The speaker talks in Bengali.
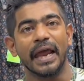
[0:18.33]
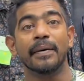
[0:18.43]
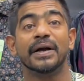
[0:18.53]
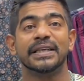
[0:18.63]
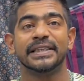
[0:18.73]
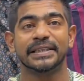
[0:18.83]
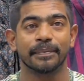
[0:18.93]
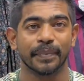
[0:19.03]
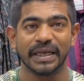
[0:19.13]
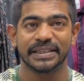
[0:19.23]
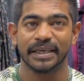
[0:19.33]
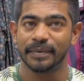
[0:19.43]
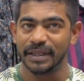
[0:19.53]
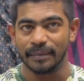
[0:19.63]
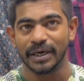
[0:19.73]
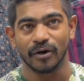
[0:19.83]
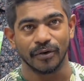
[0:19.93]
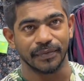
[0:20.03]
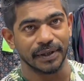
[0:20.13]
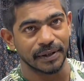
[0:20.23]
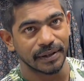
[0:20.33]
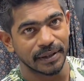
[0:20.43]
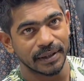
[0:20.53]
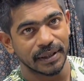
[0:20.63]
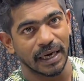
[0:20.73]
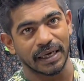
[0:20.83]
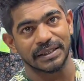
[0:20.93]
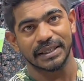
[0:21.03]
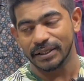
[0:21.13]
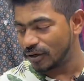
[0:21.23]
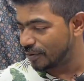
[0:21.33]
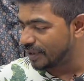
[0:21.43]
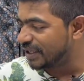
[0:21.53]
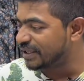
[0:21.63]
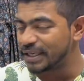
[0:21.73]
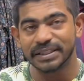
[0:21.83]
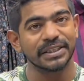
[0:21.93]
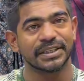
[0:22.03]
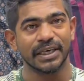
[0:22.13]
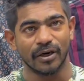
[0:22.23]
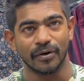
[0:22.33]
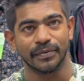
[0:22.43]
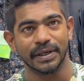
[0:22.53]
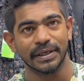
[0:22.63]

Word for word: এভারেজ একটা প্রাইস থাকবে দামাকা অফার আচ্ছা আর যেটা হবে ইতিহাসের সেরা অফার